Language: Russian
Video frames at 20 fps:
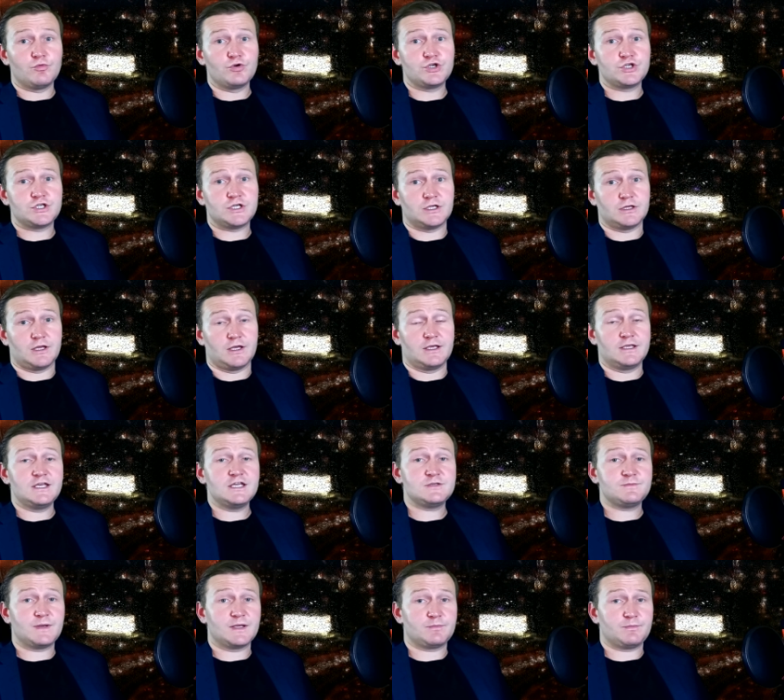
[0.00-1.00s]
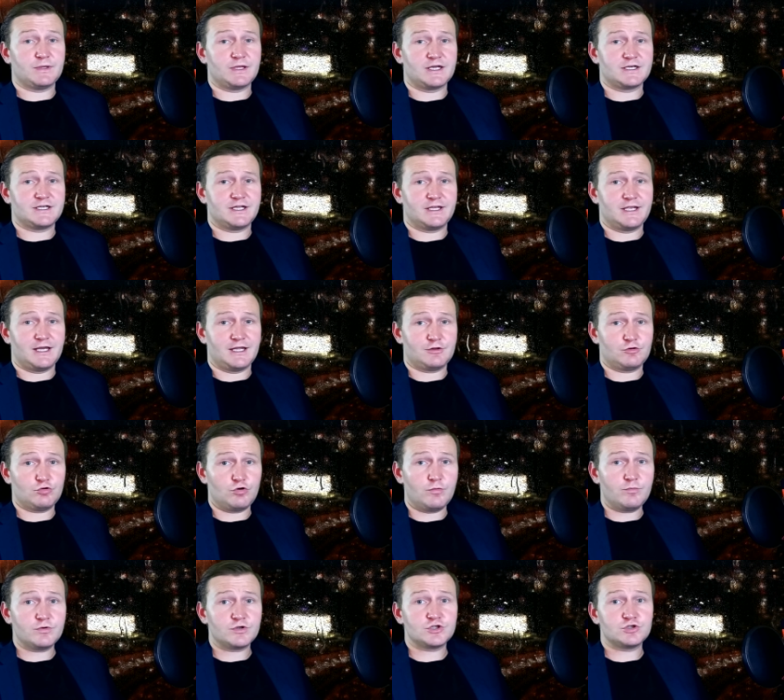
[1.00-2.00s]
мужчины. Есть предположение о
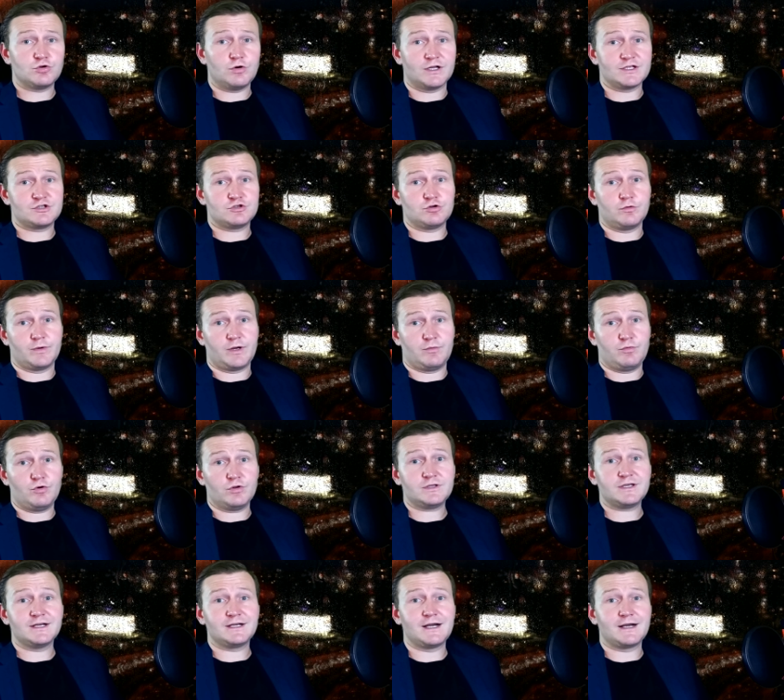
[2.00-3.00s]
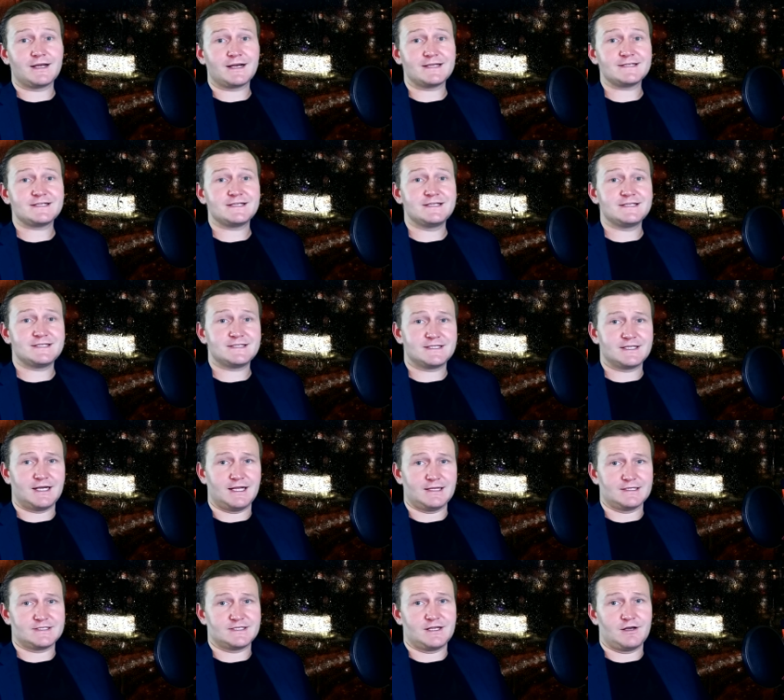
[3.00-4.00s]
том, что отцом ребенка как раз и
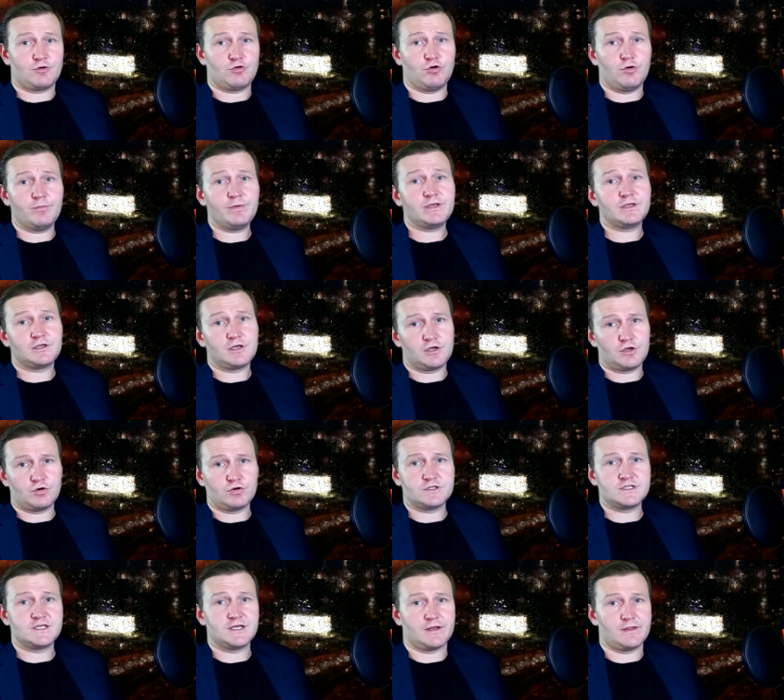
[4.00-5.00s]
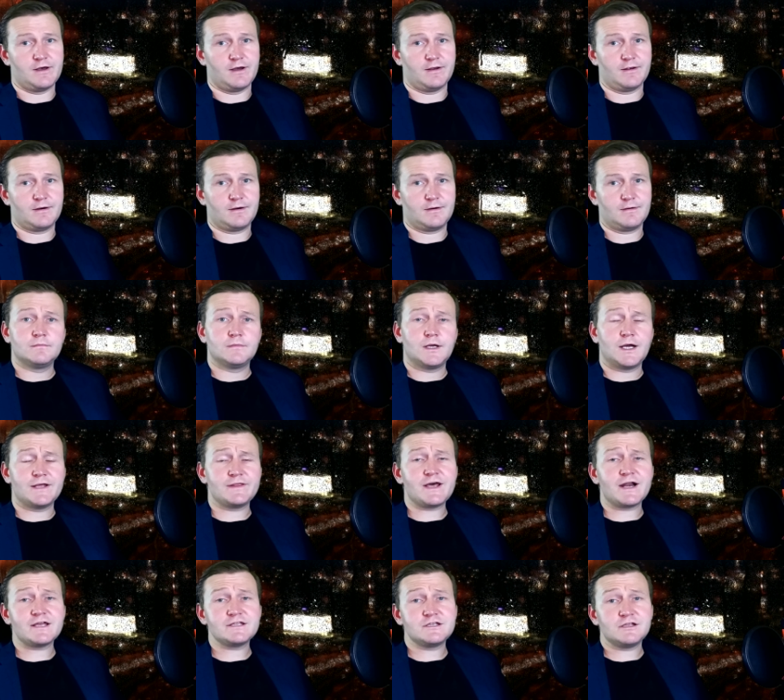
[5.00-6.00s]
стал знакомый ее деда.
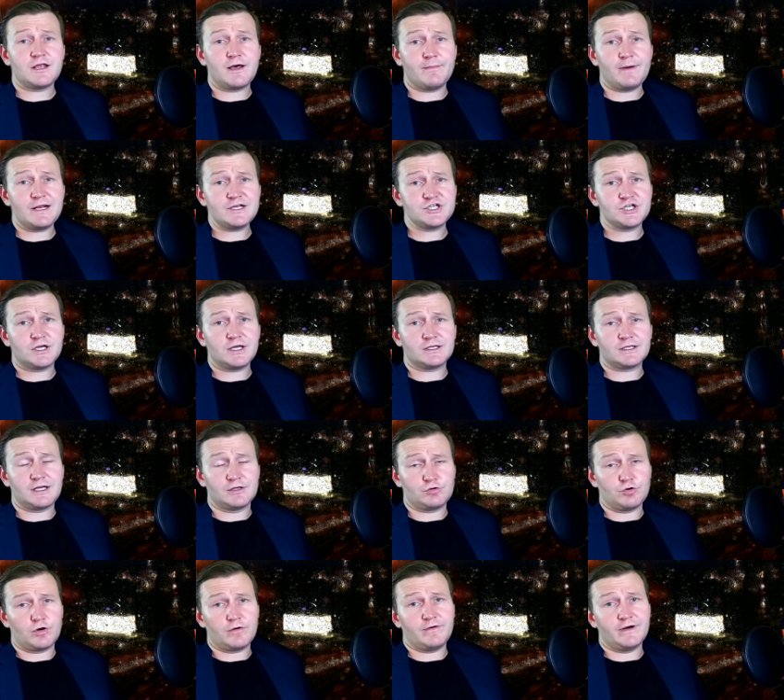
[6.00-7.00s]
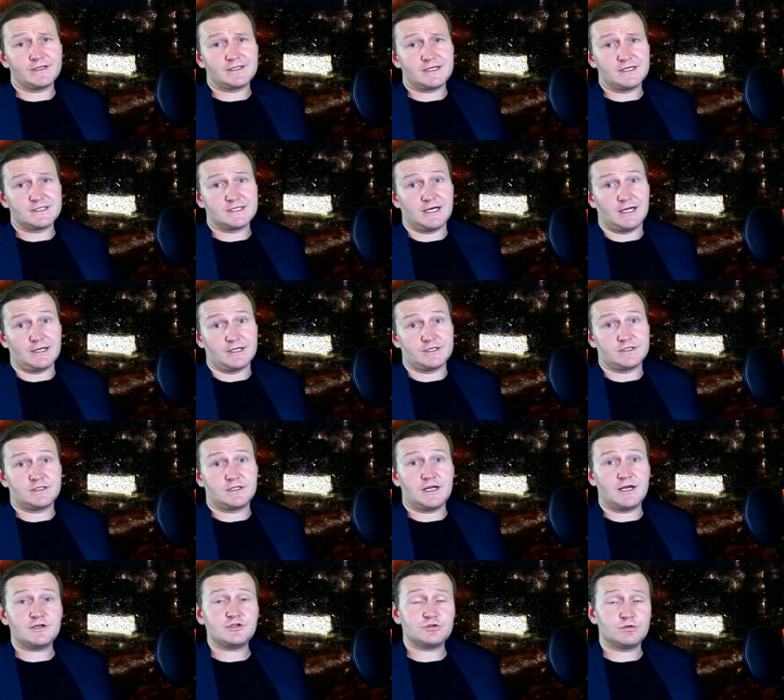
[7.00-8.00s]
Она родила мальчика, от которого отказалась,
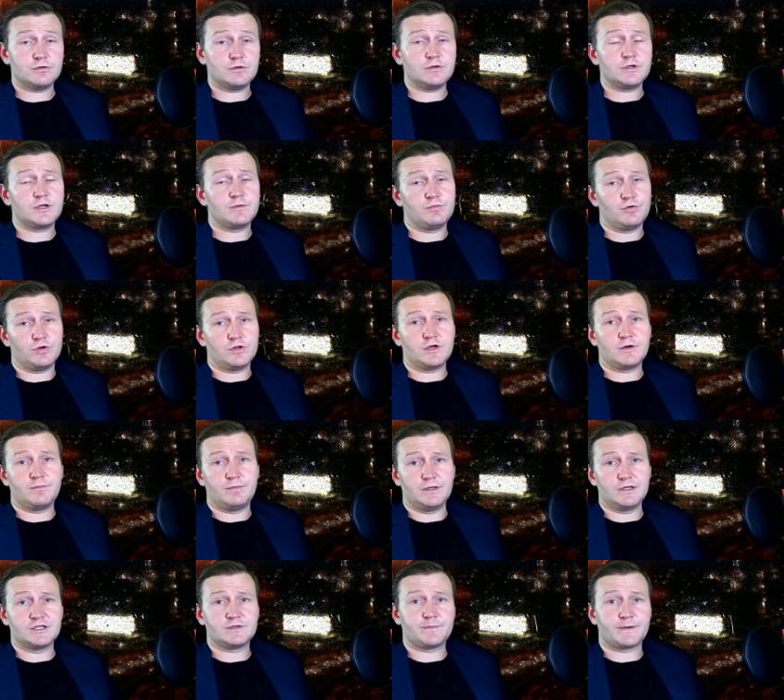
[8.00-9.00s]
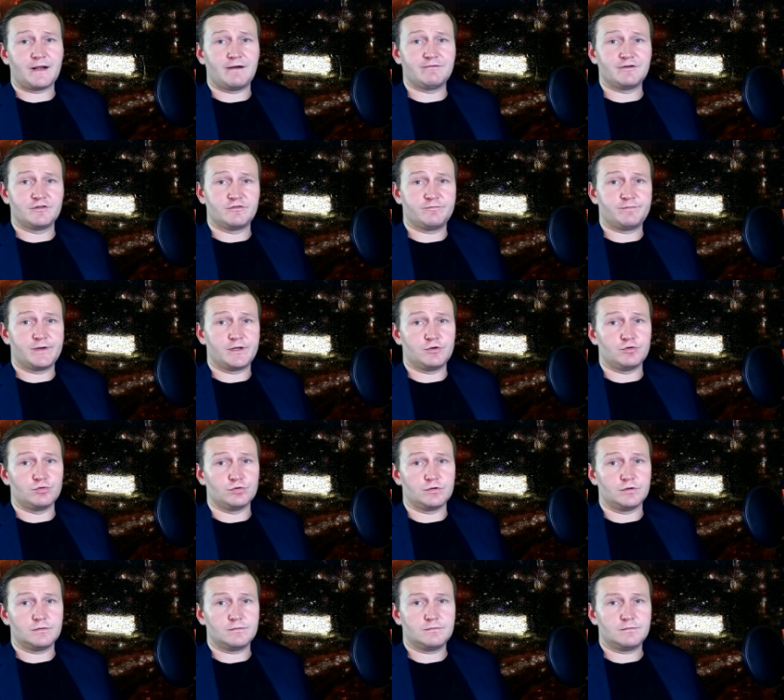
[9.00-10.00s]
так что ребенок был отправлен в
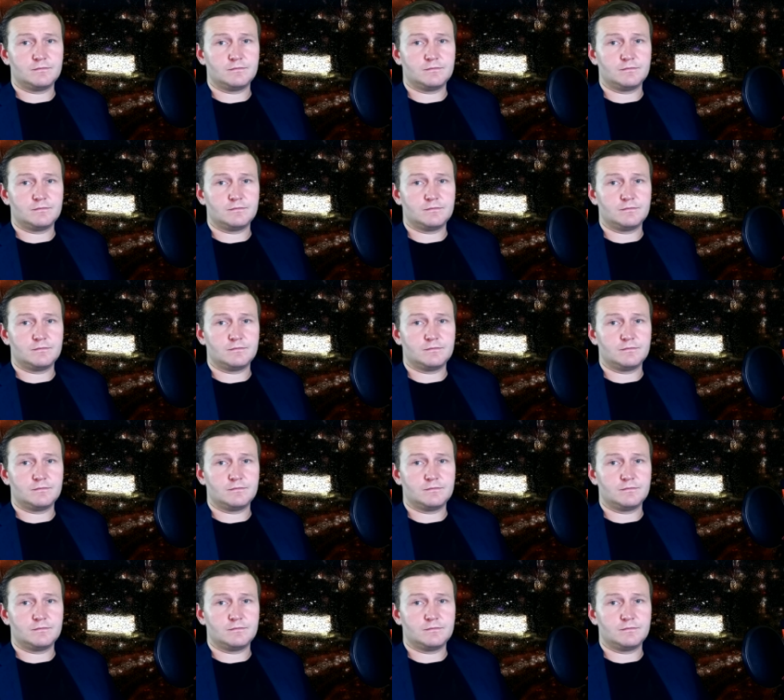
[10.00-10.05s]
приют.